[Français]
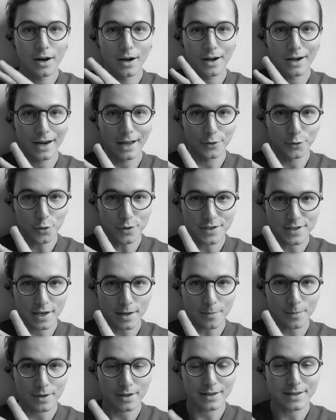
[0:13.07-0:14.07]
La
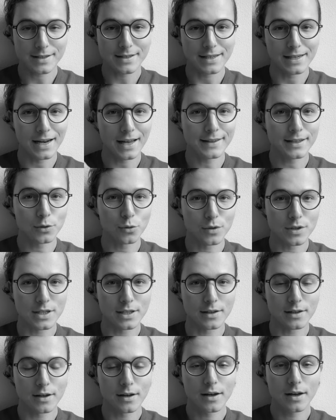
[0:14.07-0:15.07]
deuxième, c'est
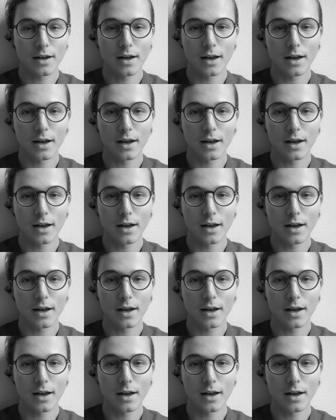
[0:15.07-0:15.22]
l'adénosine.